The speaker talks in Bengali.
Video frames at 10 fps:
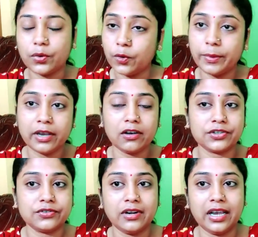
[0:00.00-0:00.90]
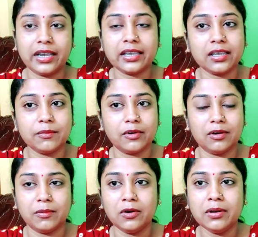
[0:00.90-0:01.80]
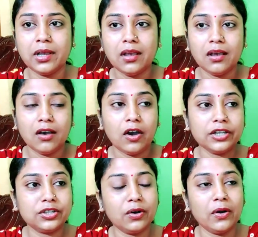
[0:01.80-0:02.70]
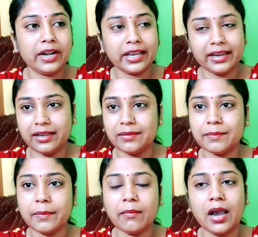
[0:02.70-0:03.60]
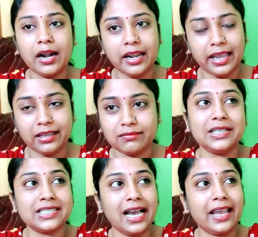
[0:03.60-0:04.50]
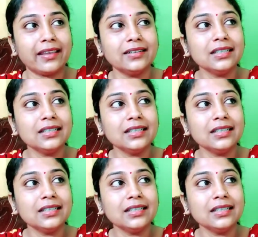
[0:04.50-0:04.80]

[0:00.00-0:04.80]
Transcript: খুবই কষ্ট লাগে কি বলবো হয়তো অনেকেরই মানে চাই